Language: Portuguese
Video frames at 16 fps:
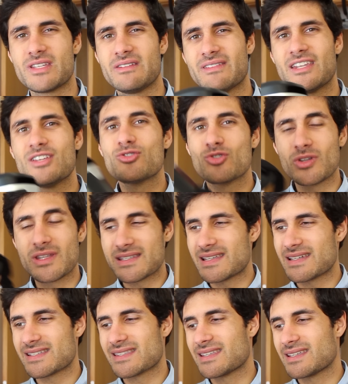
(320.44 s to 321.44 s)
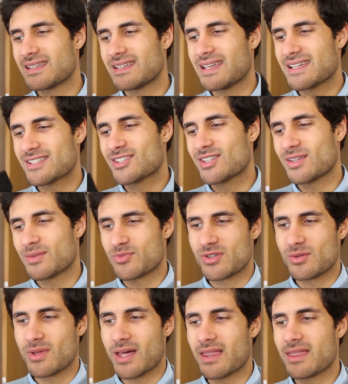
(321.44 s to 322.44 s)
se tiverem todas esta, esta
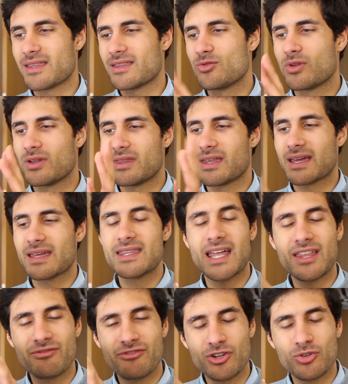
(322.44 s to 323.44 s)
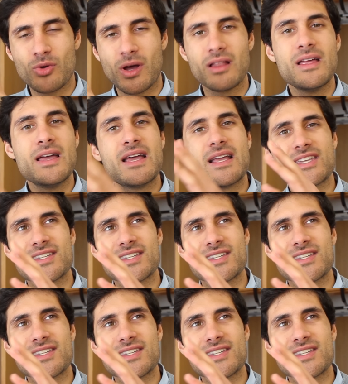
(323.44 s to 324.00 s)
possibilidade da realidade virtual,